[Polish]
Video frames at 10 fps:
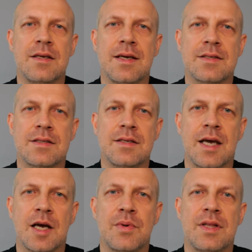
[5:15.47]
jest
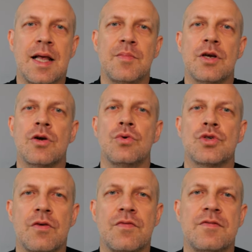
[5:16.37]
jakby dla mnie
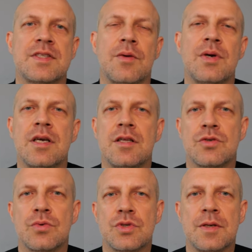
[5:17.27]
kluczowy w całej tej
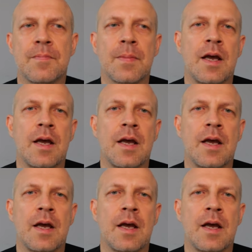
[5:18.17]
dyskusji.